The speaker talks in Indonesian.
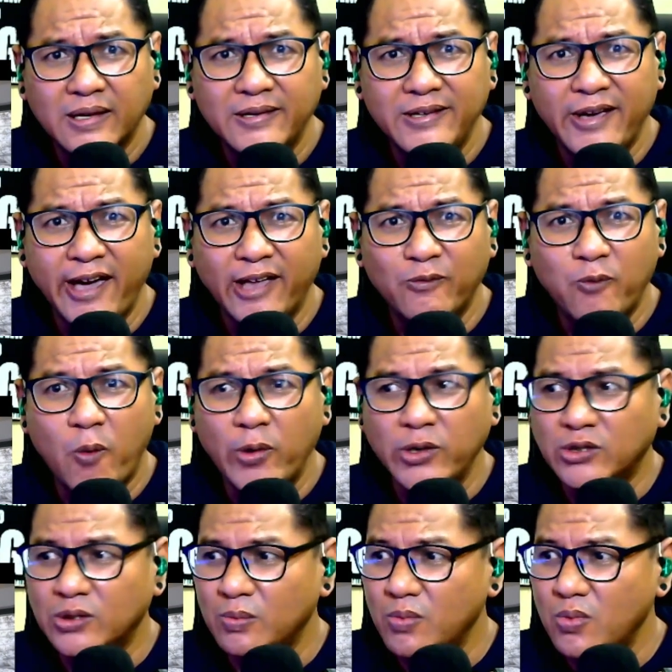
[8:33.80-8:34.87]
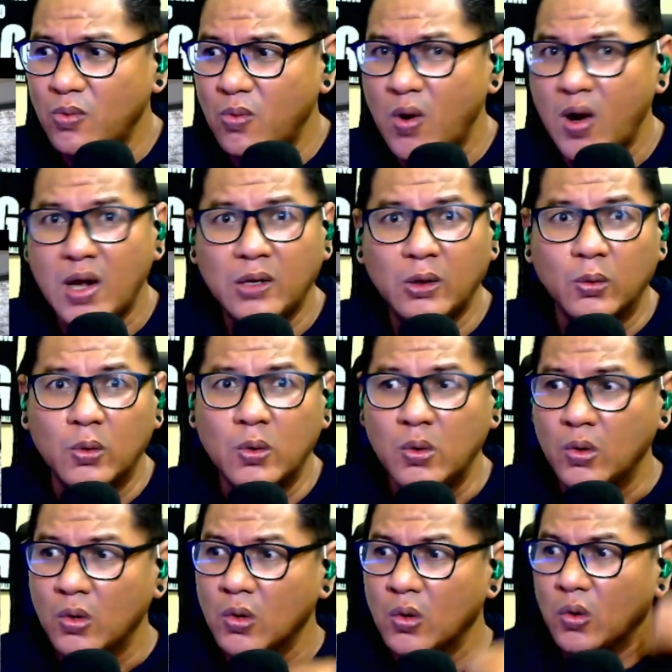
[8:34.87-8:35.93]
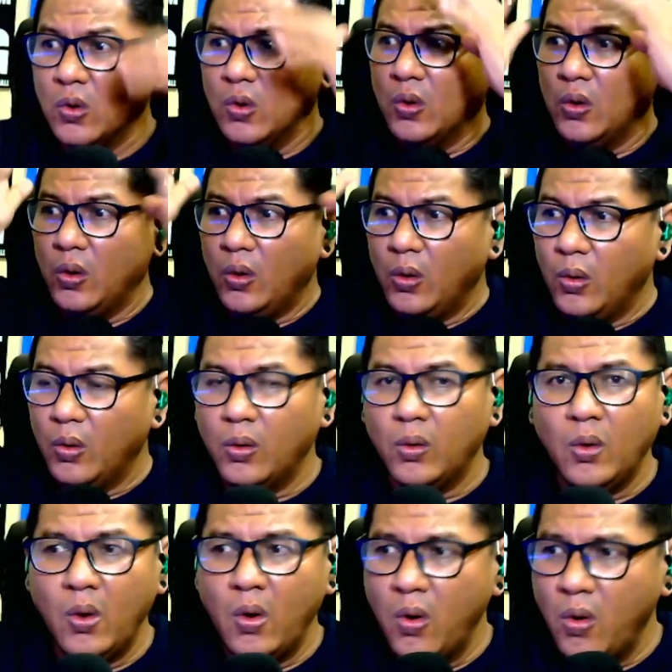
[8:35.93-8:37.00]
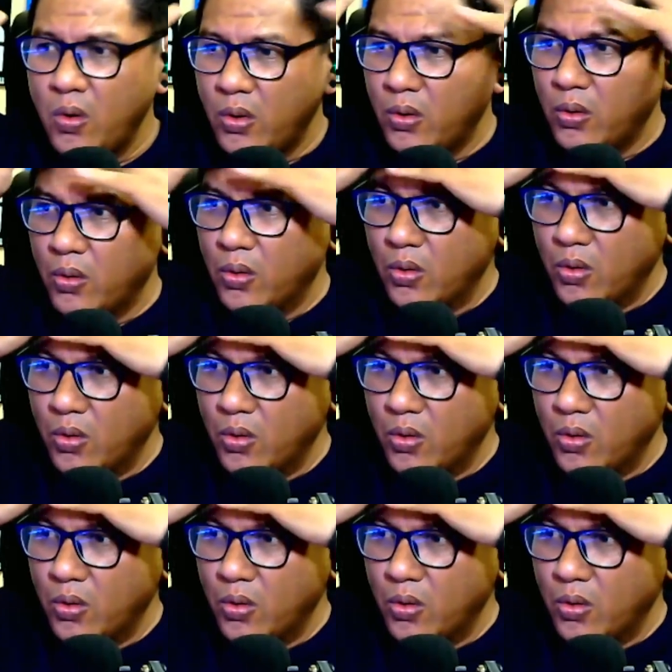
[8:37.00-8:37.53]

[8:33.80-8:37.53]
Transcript: di head voice semua lu oh